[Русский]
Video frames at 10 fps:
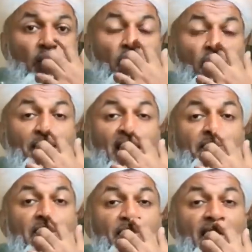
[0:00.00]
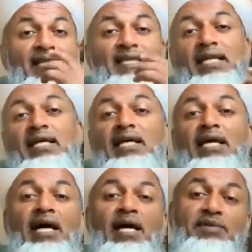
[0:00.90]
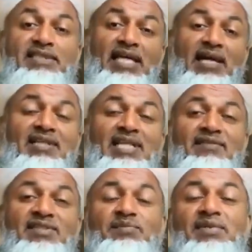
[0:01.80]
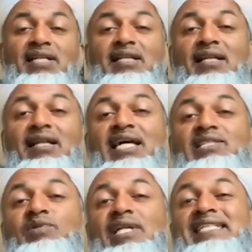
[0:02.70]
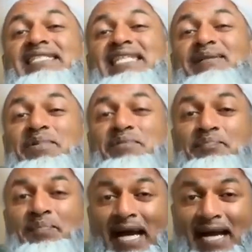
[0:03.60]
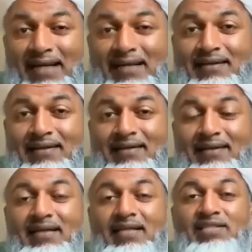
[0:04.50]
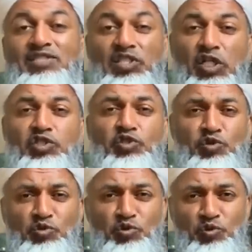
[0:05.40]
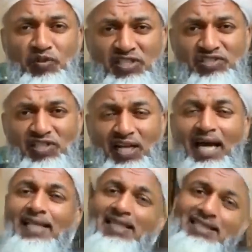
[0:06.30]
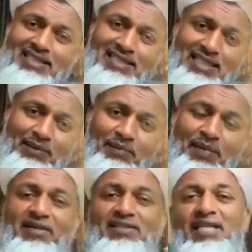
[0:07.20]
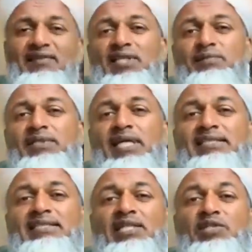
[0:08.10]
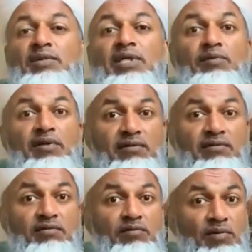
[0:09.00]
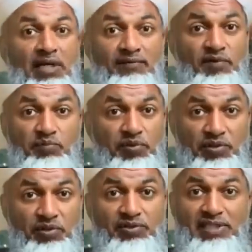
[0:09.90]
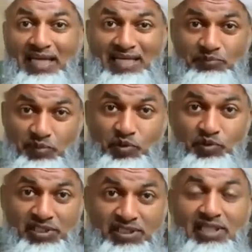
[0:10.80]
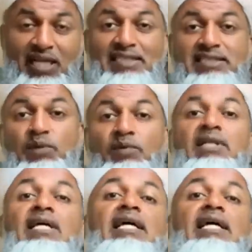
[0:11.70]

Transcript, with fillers: Или представьте, что вы были на судном дне, и Аллах отправил вас назад, чтобы прочитать этот намаз, и вы сразу вернетесь обратно на судный день, и Аллах оценит этот мой намаз.